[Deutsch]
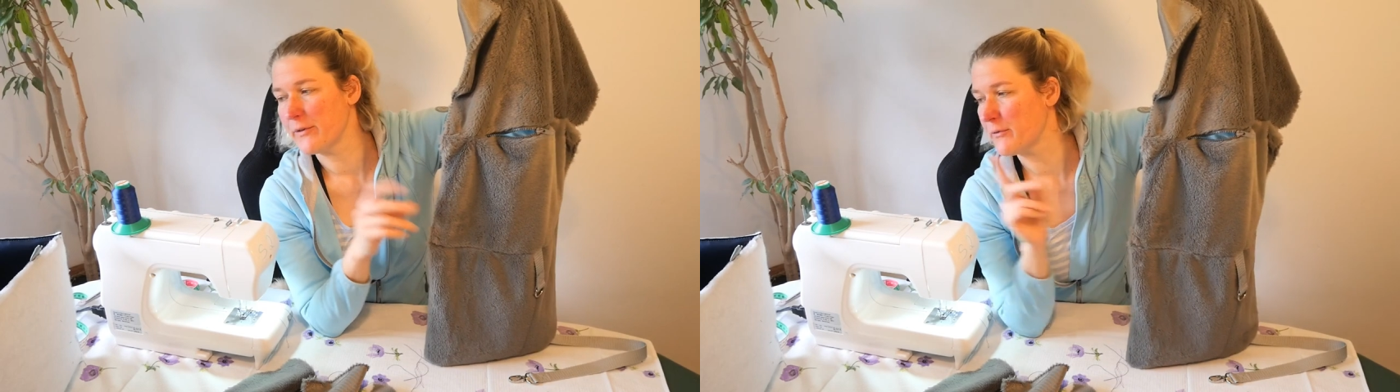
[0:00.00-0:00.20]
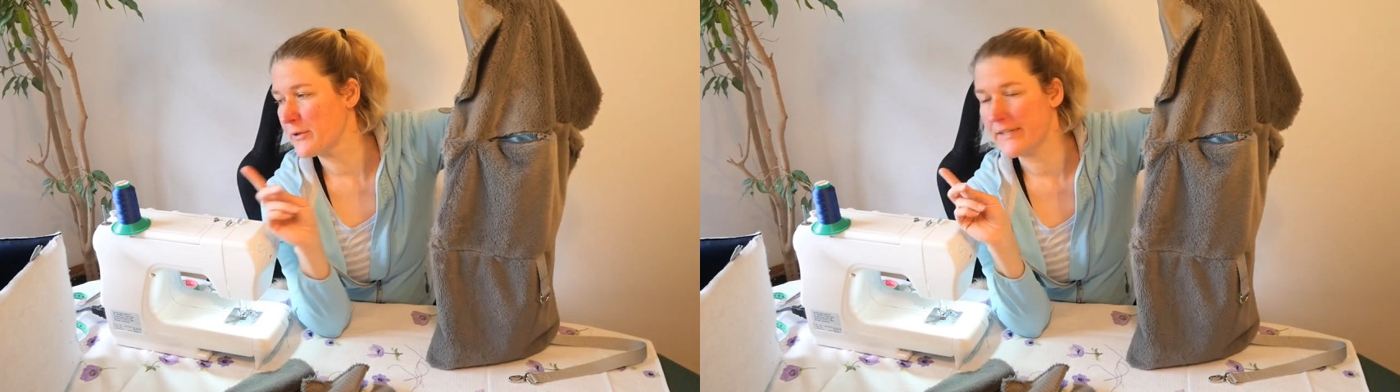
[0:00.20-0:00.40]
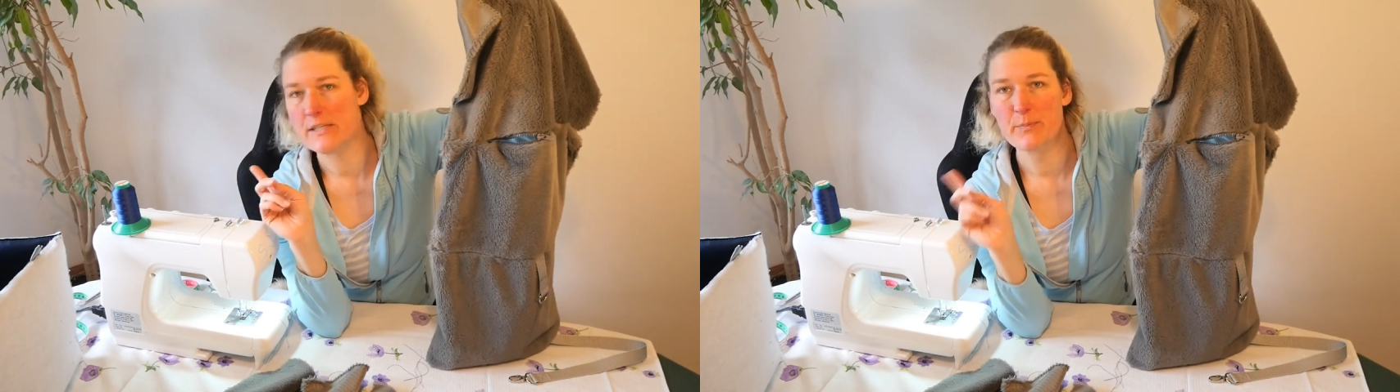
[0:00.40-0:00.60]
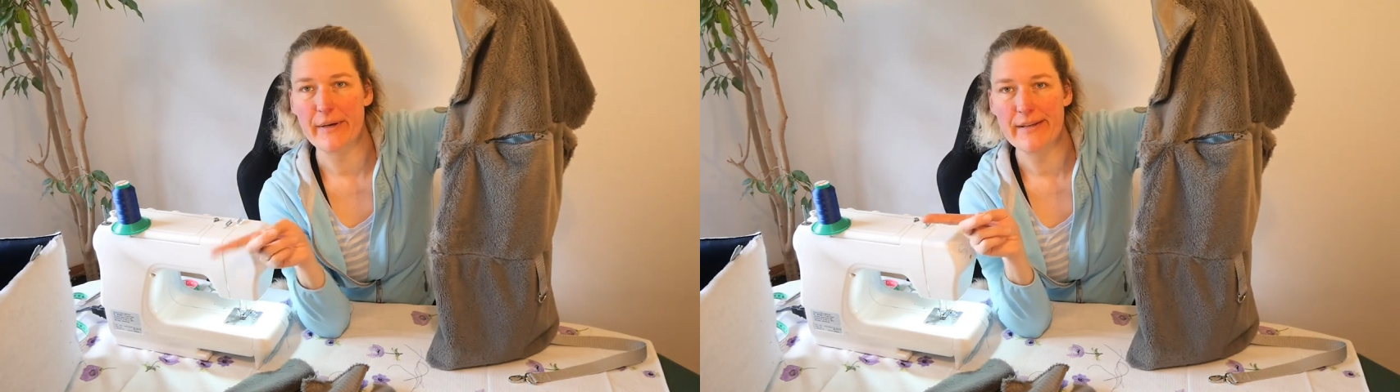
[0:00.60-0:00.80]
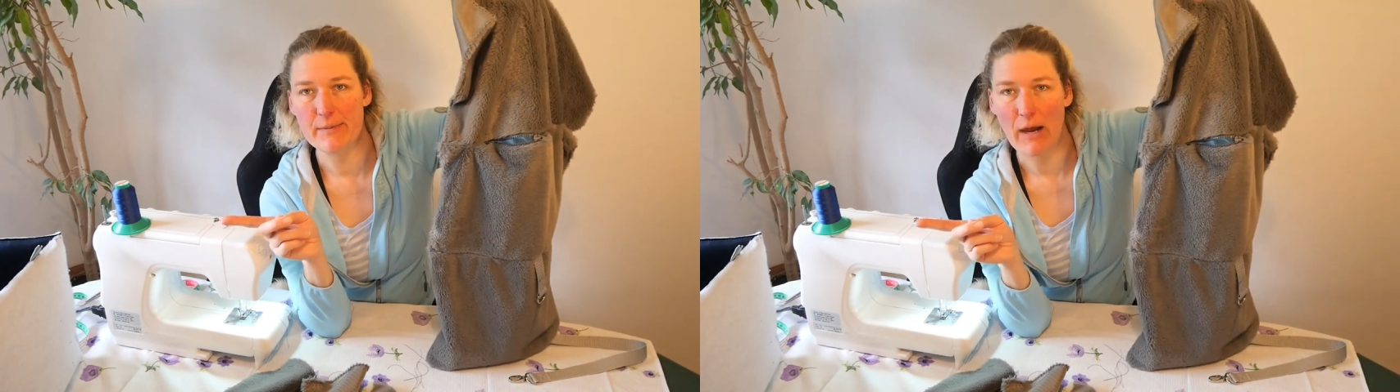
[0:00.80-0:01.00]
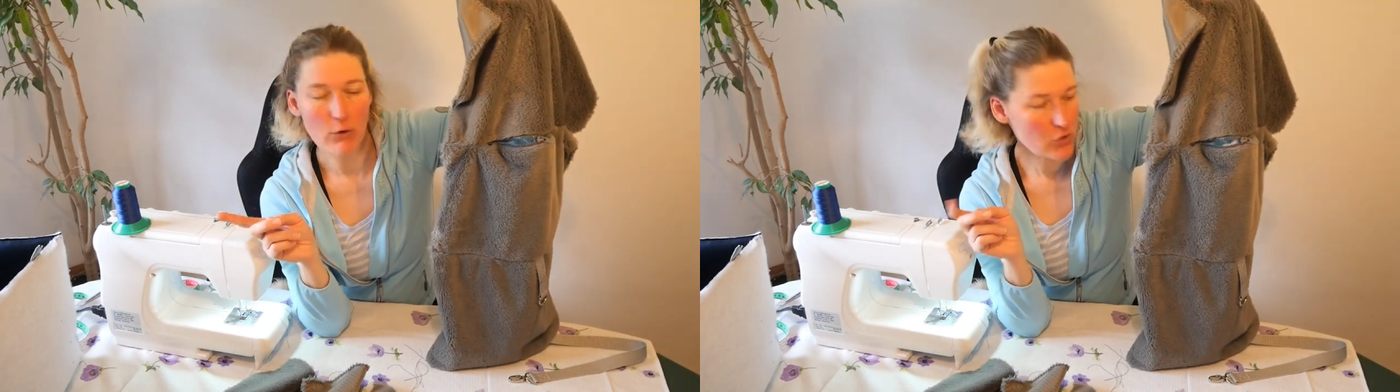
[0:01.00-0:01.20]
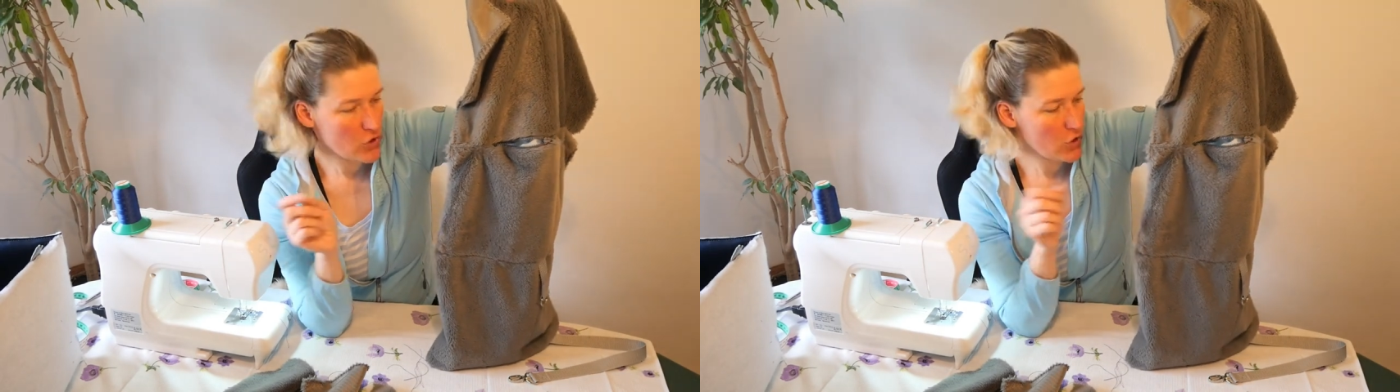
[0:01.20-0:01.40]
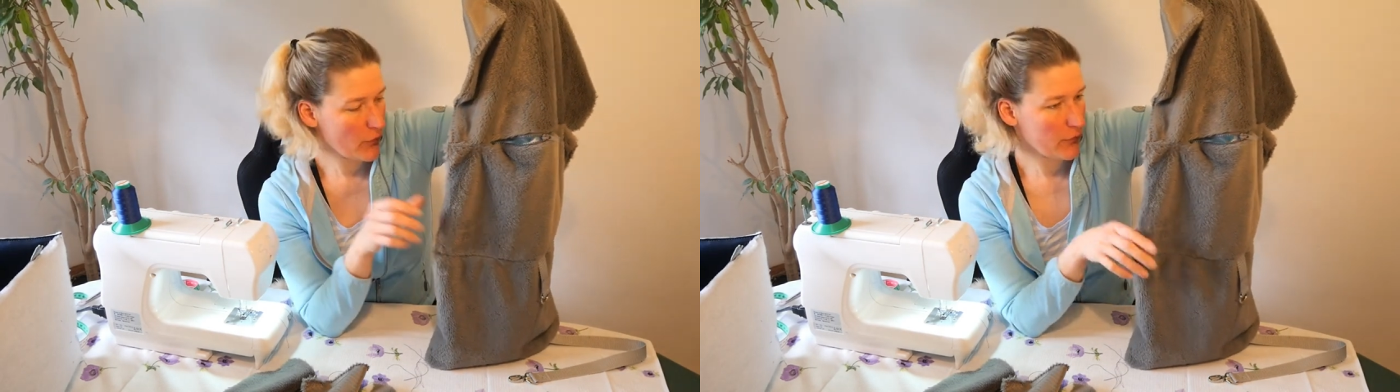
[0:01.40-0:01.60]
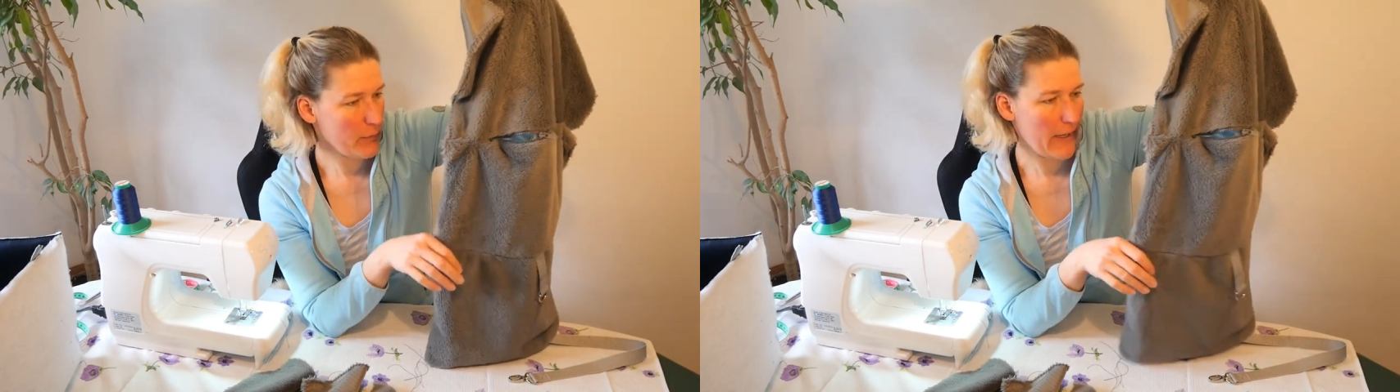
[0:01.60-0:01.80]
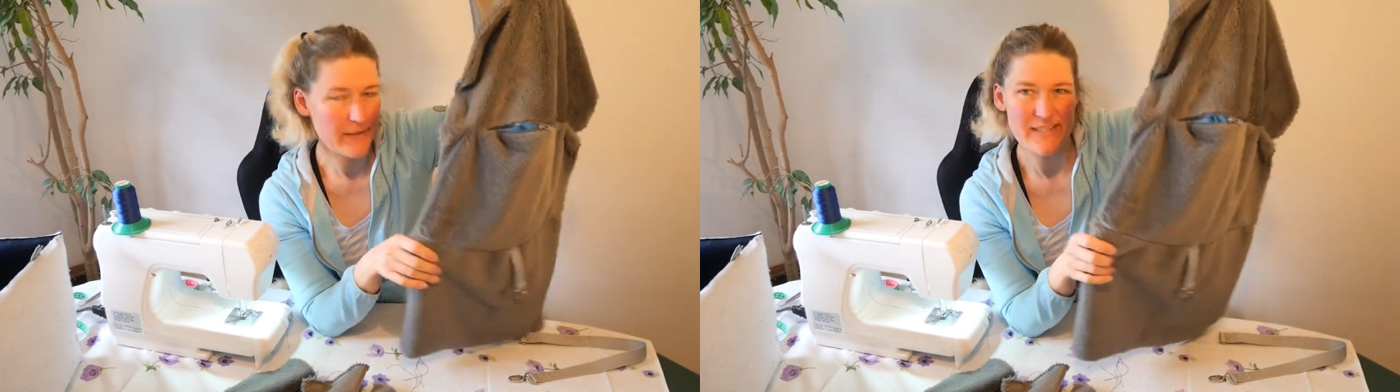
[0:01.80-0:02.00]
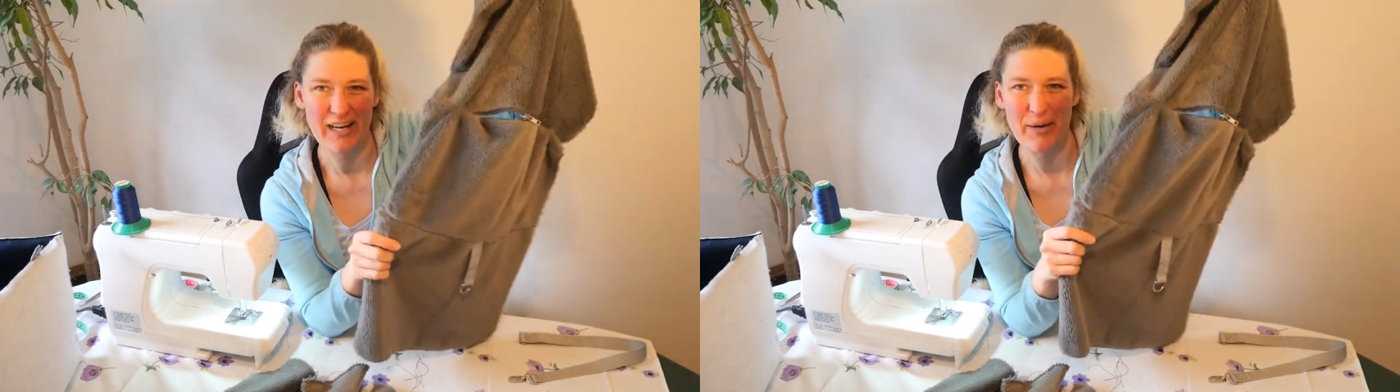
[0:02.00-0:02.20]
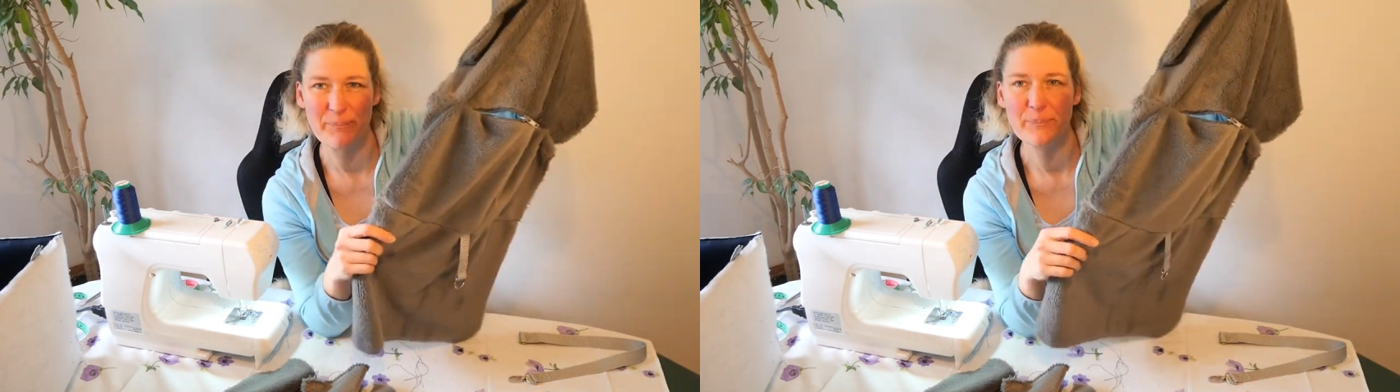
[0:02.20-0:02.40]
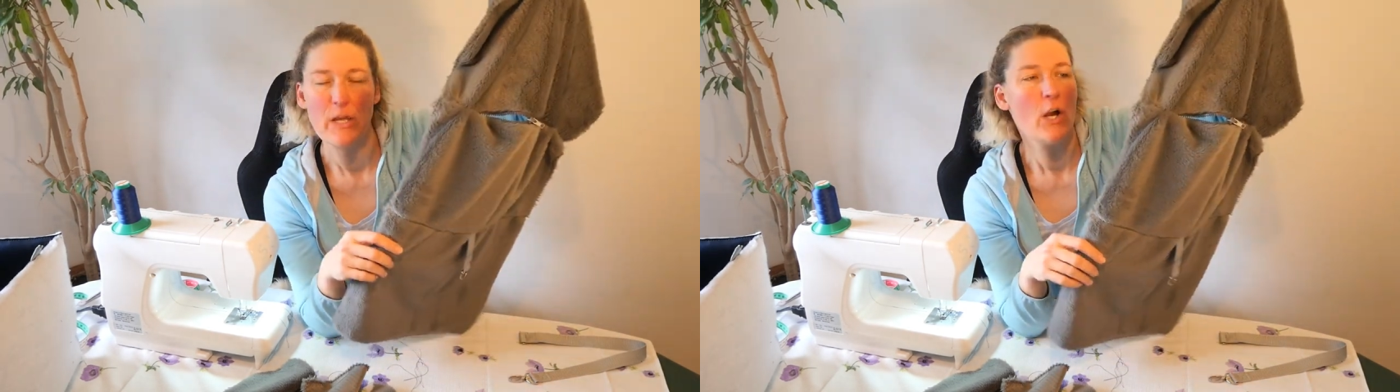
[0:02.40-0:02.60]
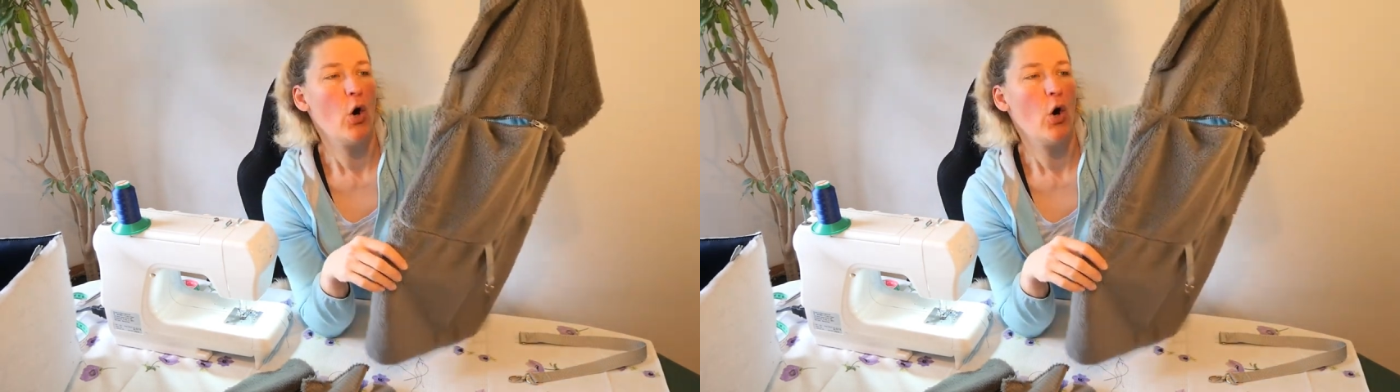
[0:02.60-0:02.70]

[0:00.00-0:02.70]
wie wir das bei dem Außenstoff gemacht haben